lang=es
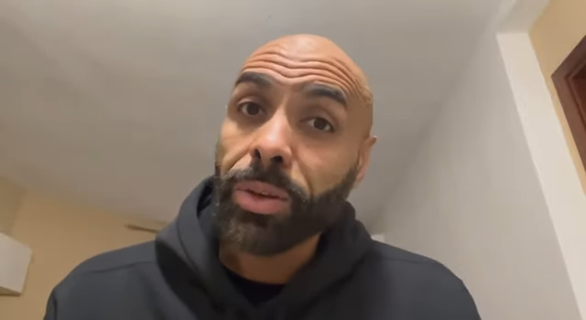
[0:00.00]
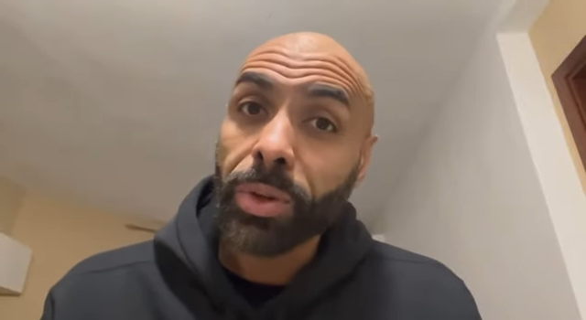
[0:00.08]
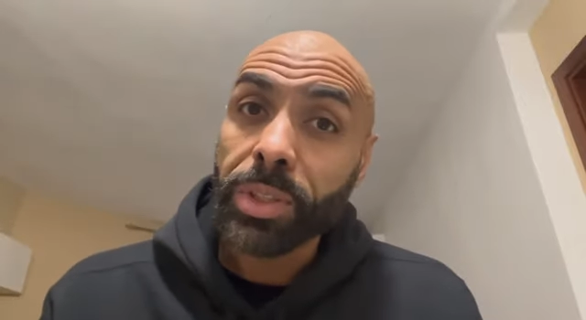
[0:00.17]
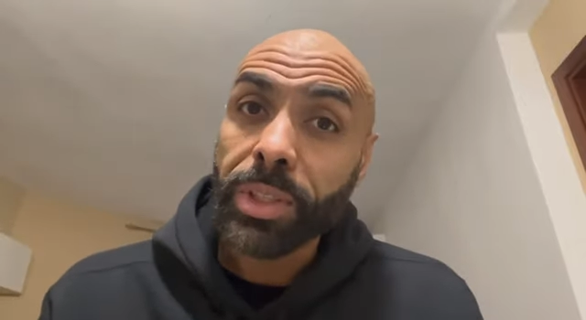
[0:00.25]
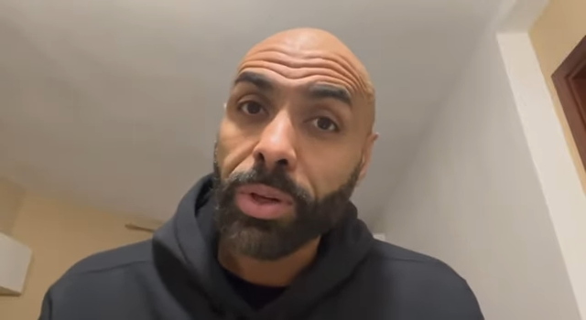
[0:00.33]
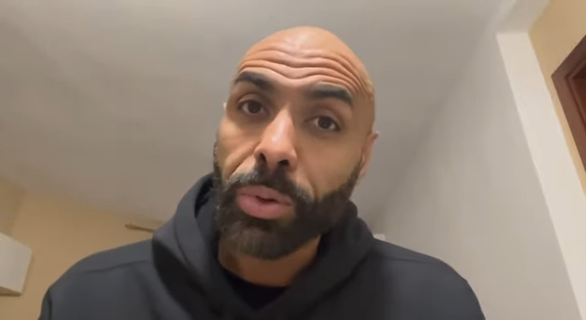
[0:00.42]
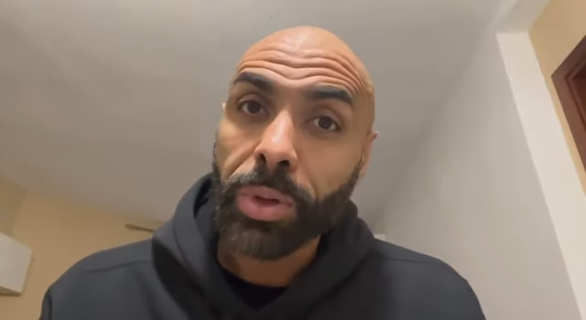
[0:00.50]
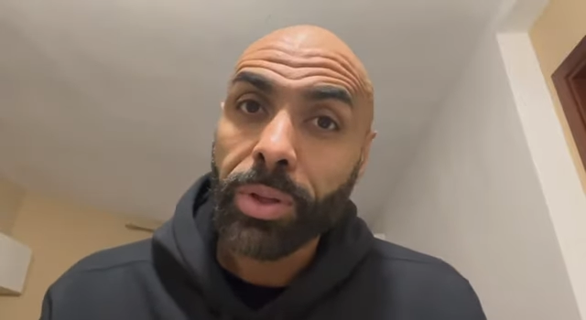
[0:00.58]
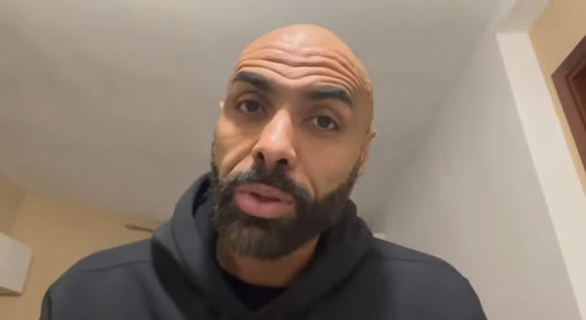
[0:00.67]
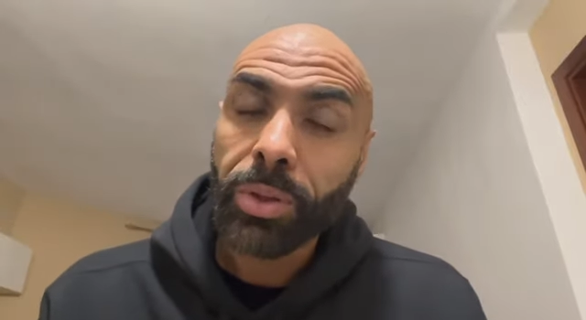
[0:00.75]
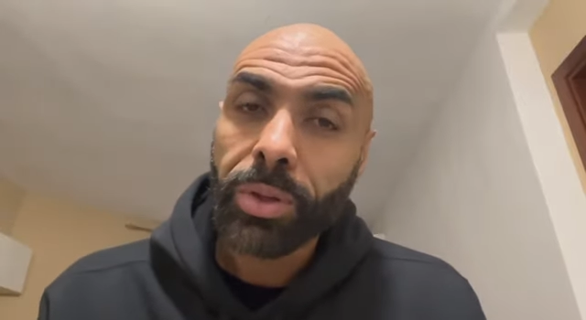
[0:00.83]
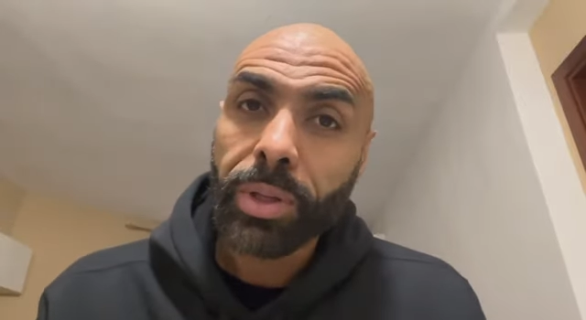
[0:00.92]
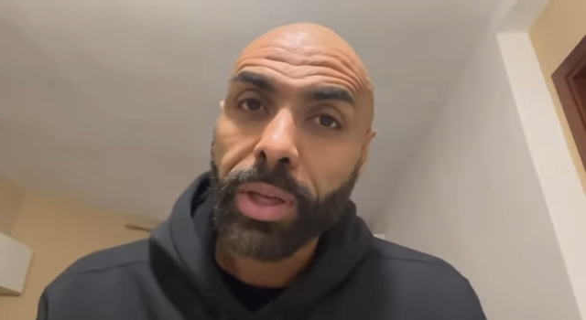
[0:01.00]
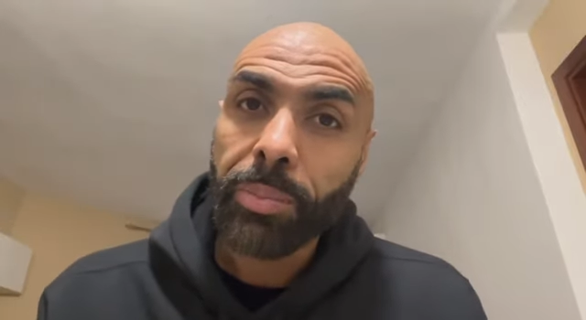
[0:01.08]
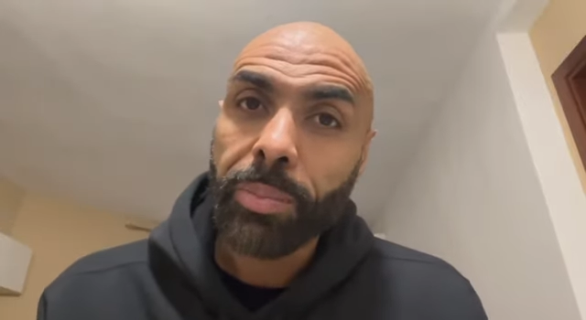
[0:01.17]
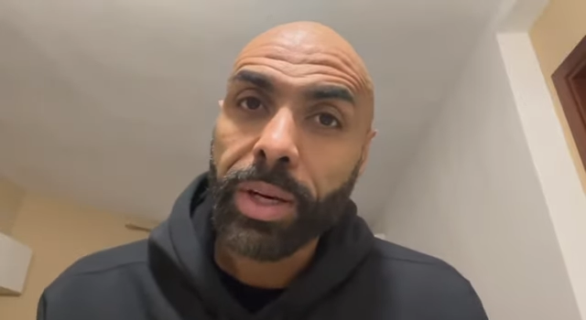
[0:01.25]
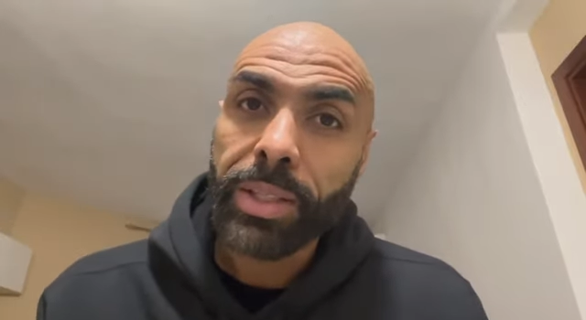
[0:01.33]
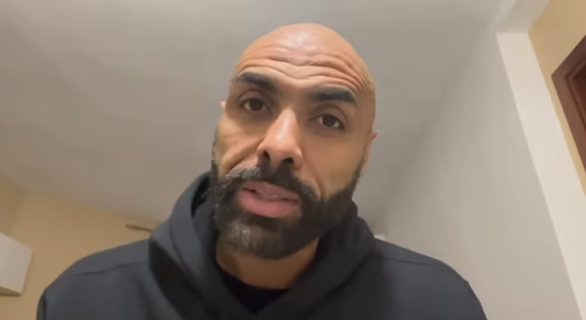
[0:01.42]
lo que está ocurriendo en
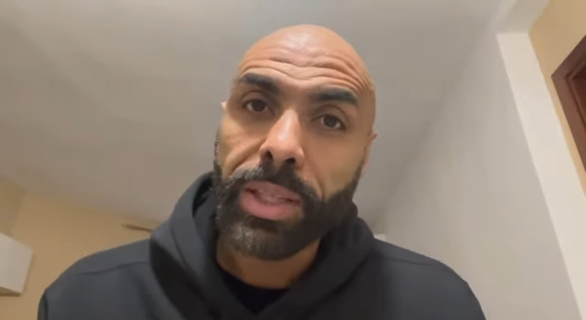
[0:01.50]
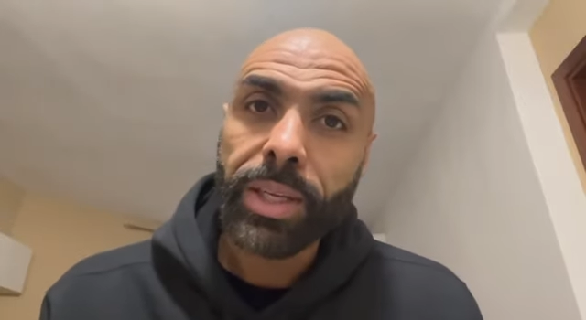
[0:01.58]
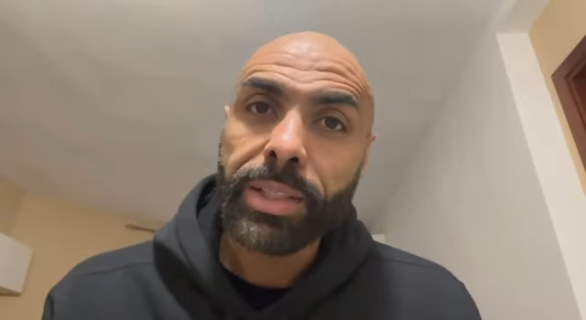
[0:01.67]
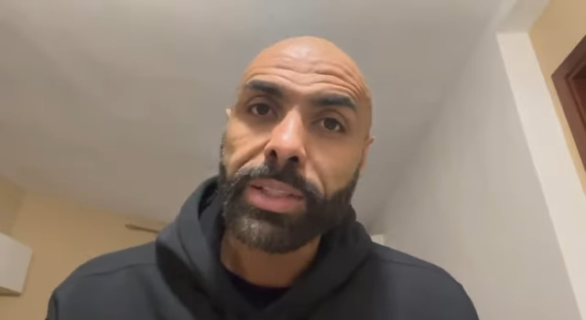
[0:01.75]
Palestina,